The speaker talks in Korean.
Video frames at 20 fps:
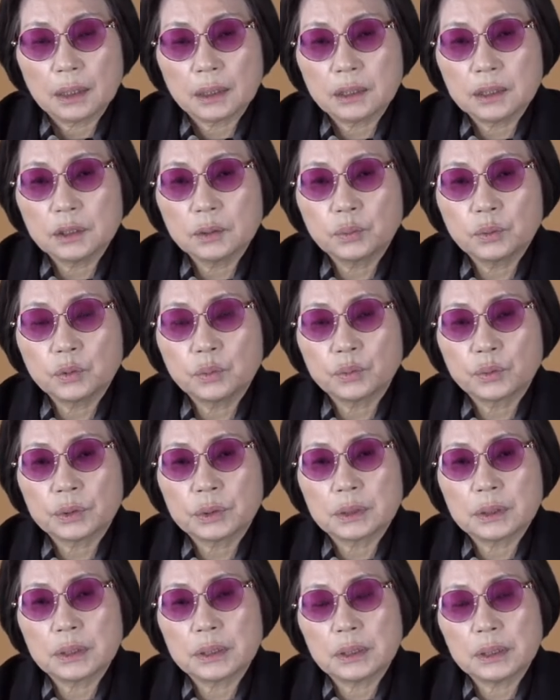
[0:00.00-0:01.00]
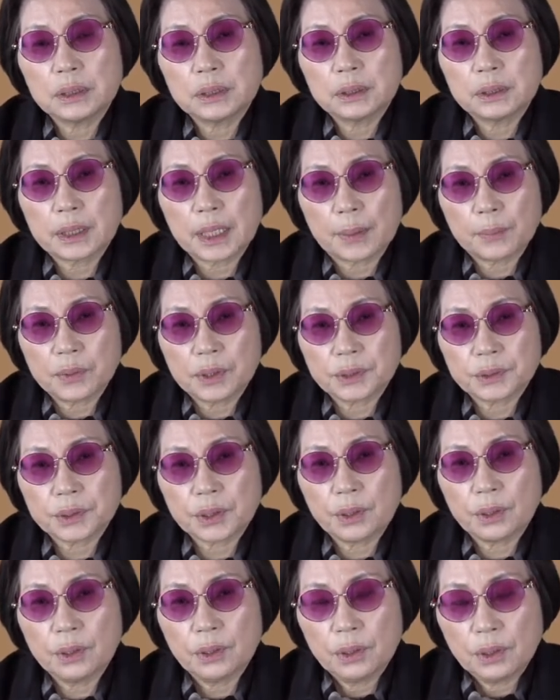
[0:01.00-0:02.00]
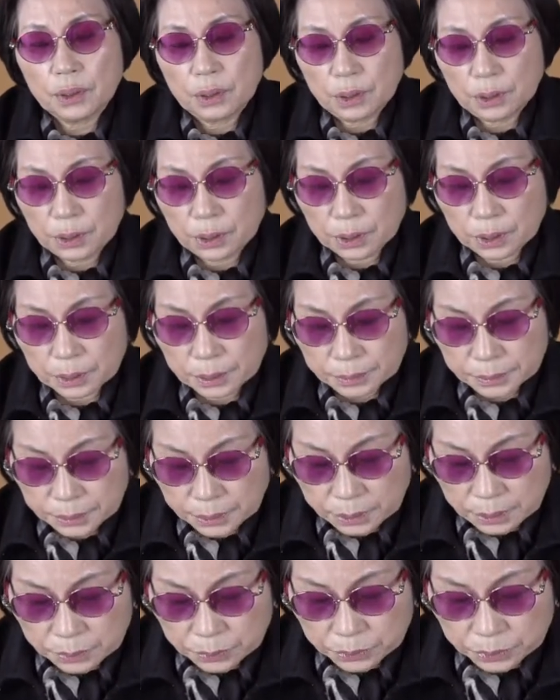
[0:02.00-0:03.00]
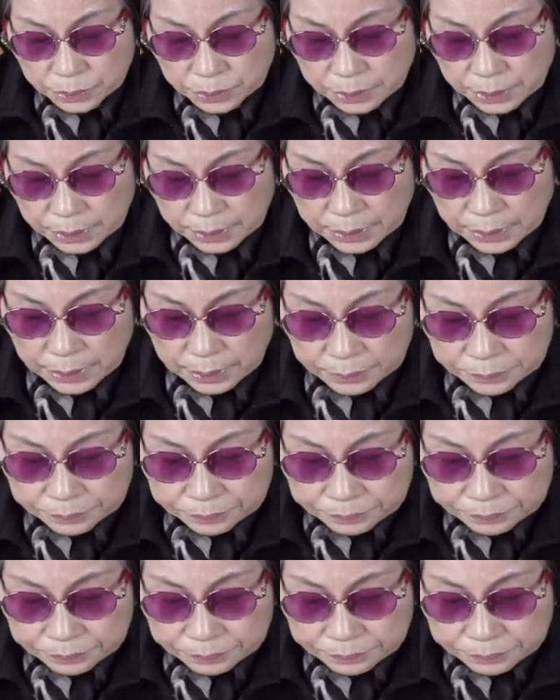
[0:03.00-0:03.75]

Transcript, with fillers: 그 부분을 읽어가면서 어, 여러분들에게